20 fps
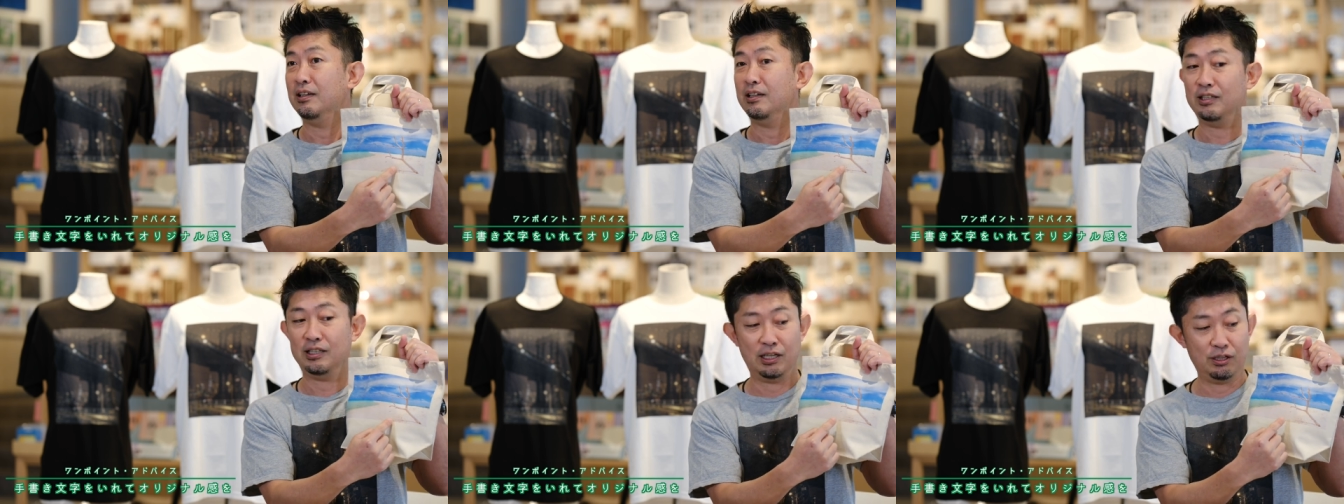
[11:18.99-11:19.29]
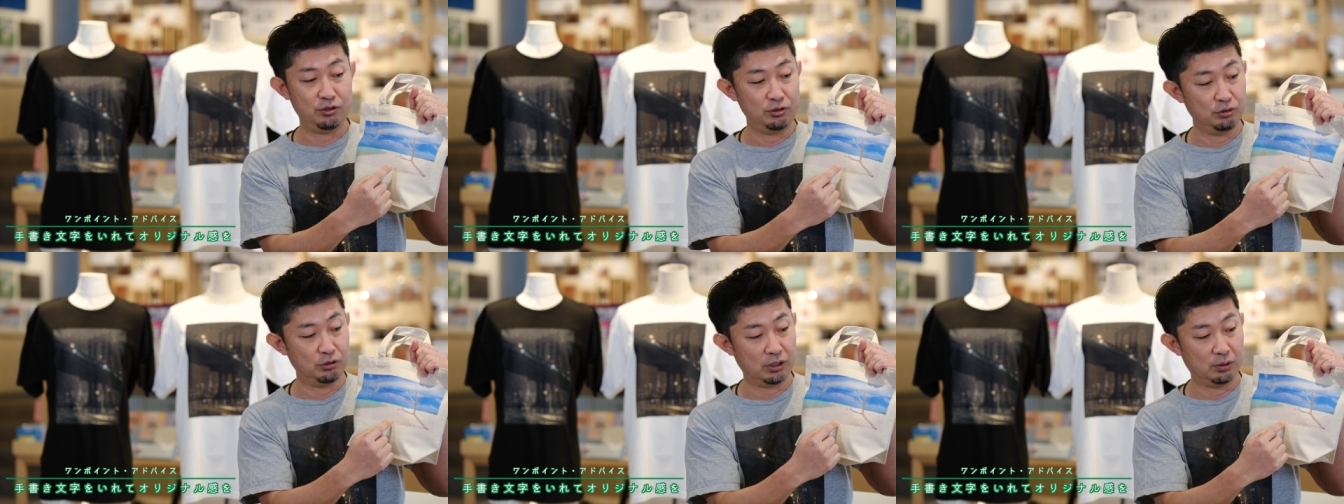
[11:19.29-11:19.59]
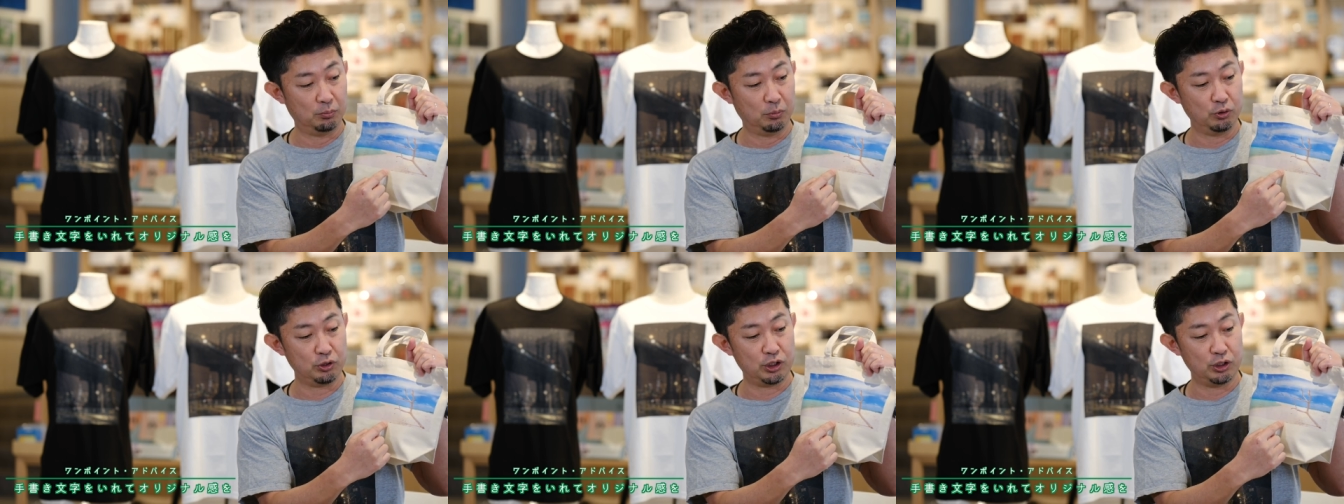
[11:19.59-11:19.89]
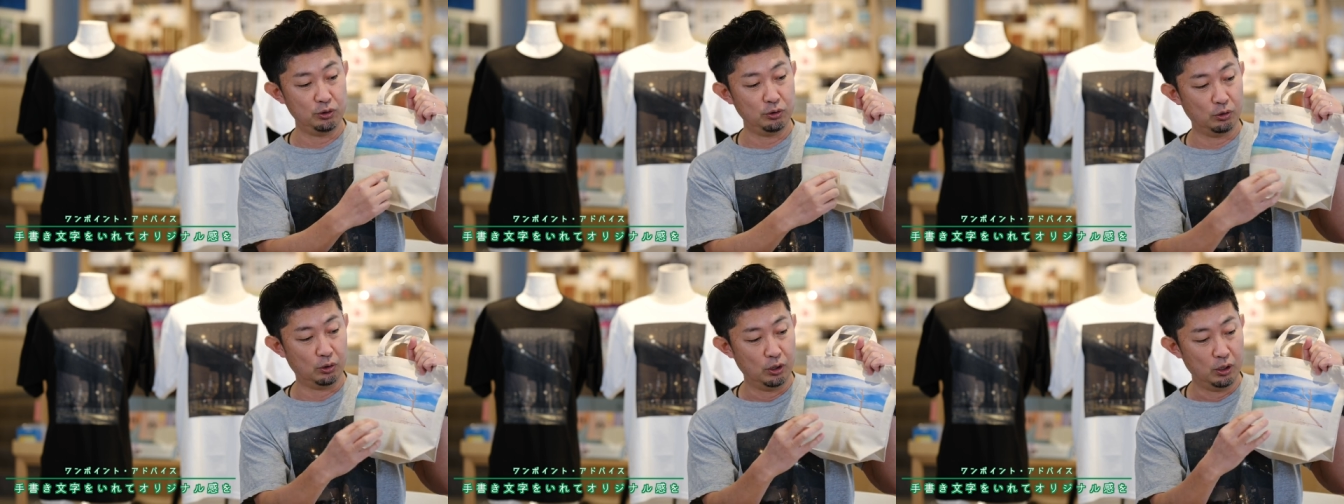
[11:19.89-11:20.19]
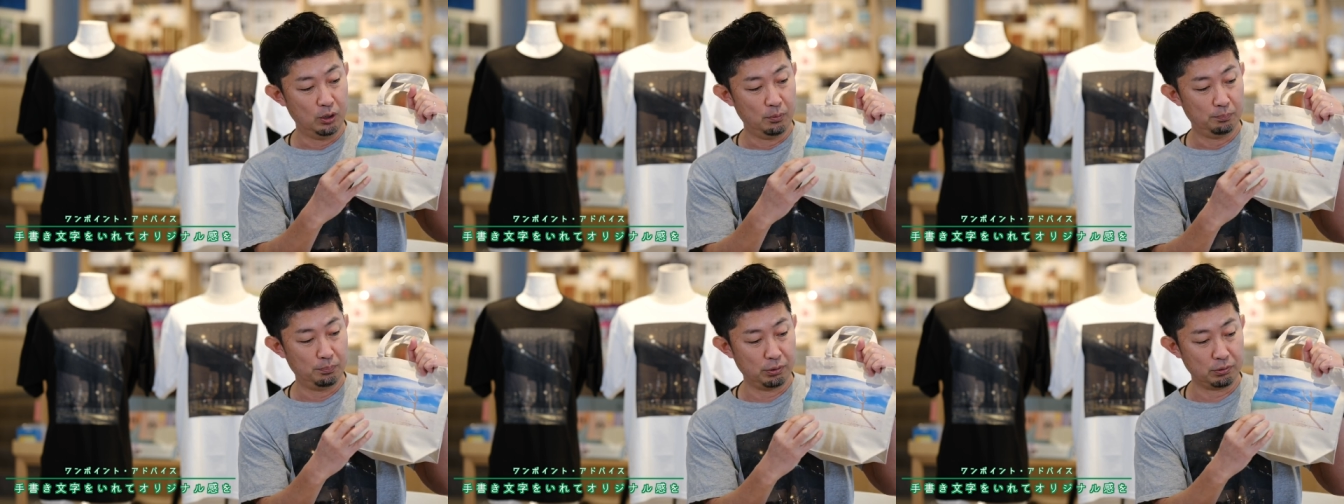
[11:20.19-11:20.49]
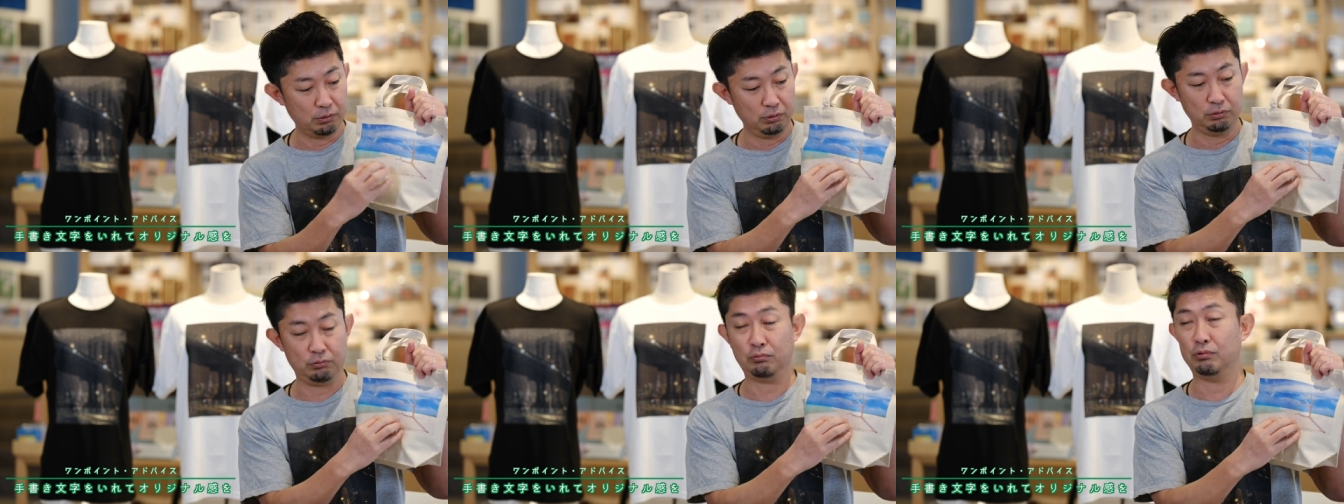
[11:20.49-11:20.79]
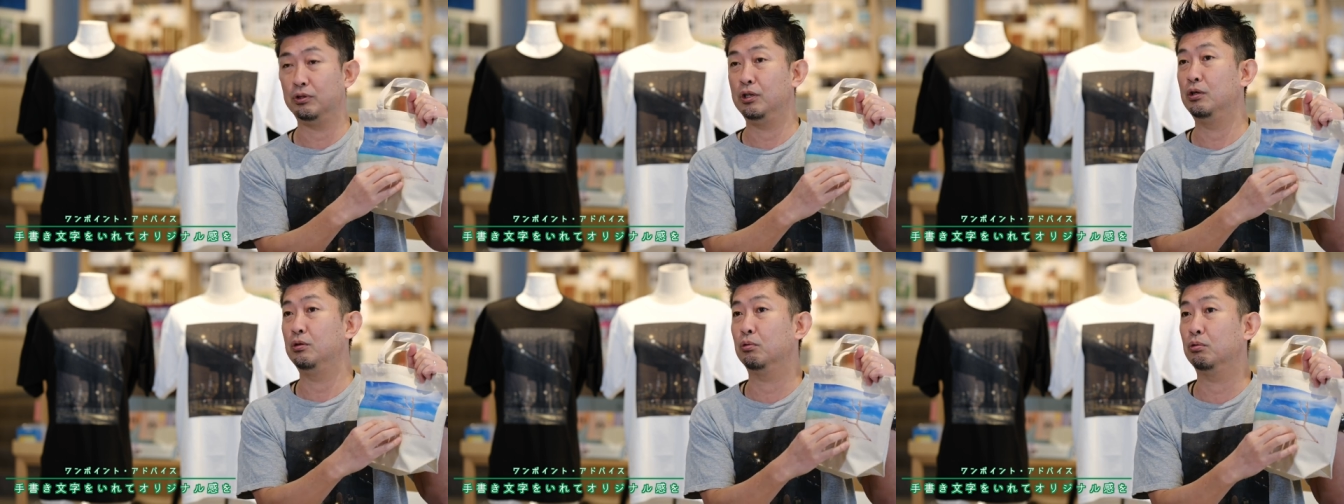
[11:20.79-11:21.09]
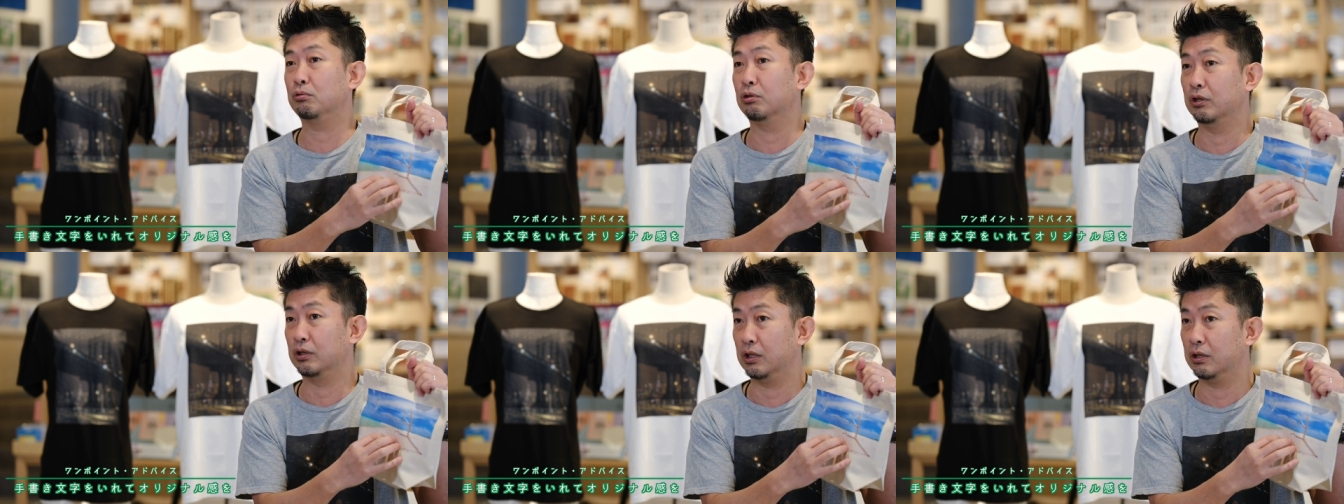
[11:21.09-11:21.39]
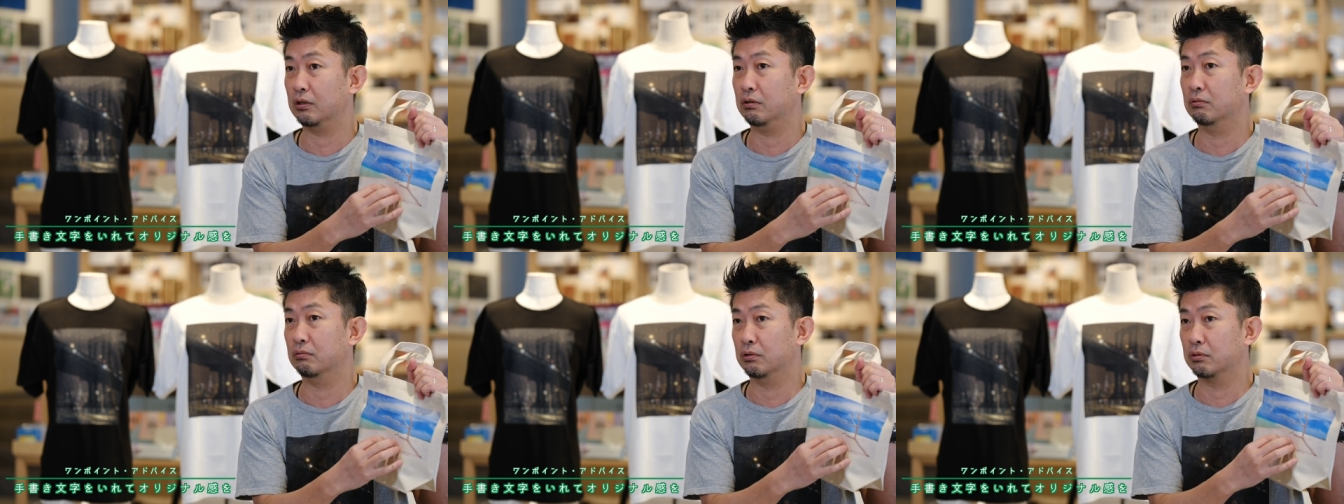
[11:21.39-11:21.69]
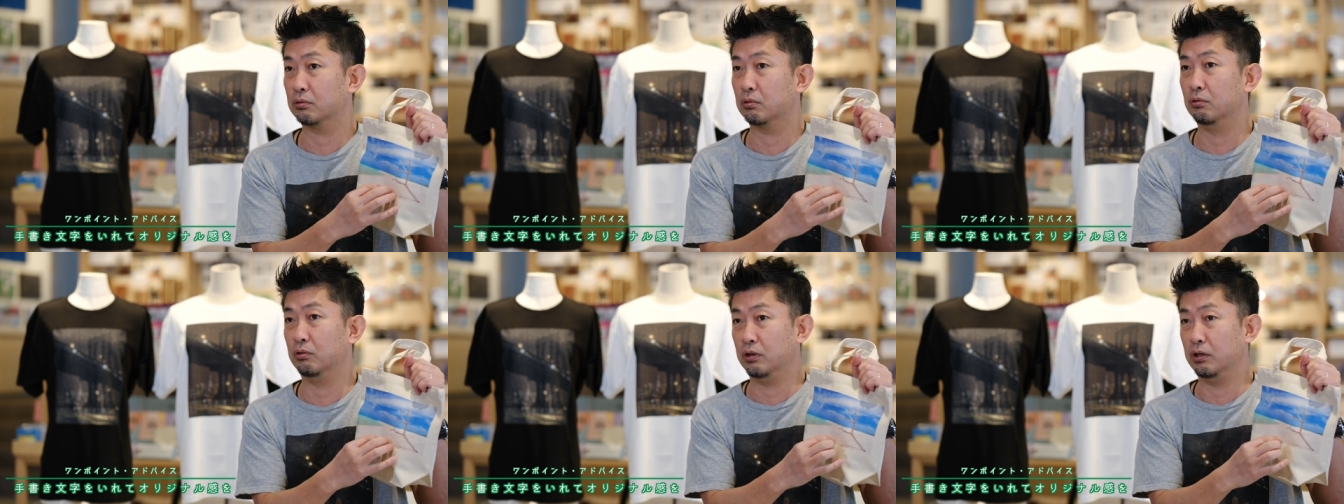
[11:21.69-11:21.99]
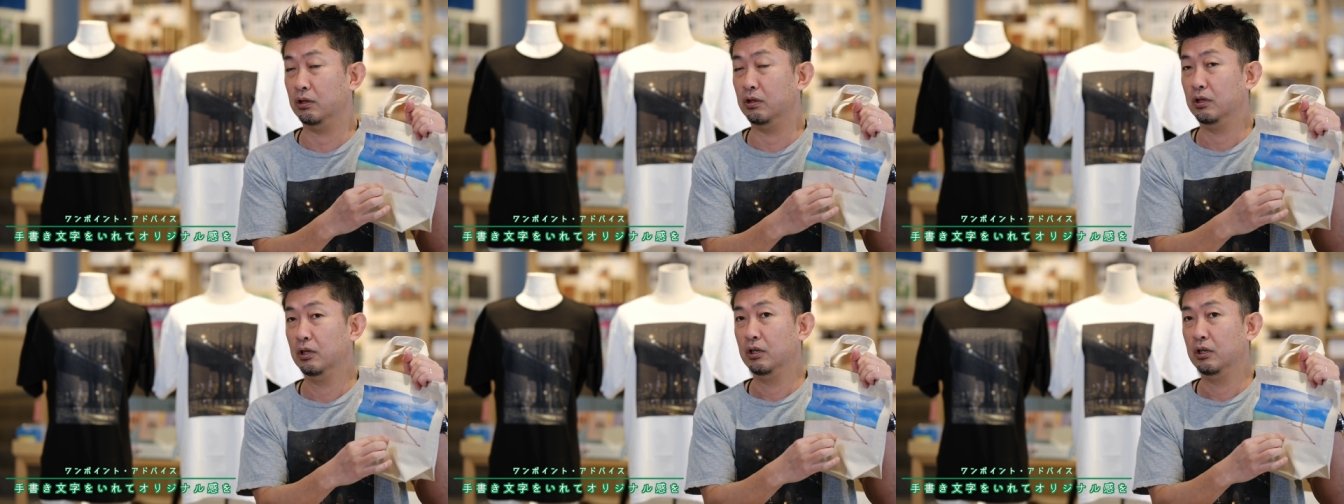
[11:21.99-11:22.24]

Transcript: 入れるような文字をポコンと入れることができるんですここに